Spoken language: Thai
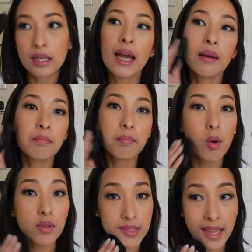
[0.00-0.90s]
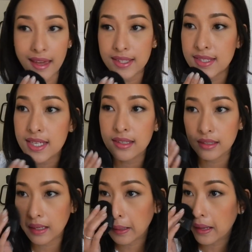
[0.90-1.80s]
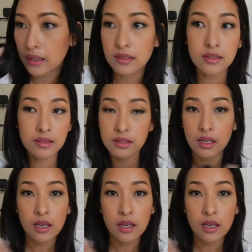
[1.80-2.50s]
การโปร่งแสงจริงนะคะ ก็คือ